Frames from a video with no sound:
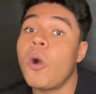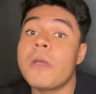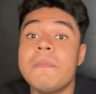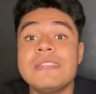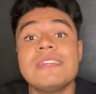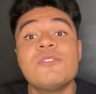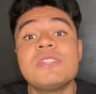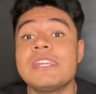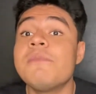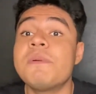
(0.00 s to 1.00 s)
Obviamente no
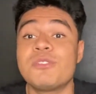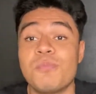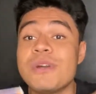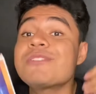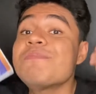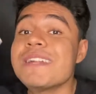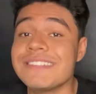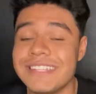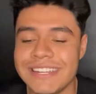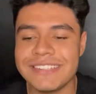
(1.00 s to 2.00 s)
tiene el presupuesto para
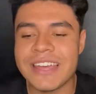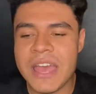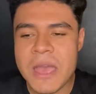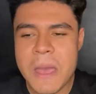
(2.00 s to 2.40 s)
cines.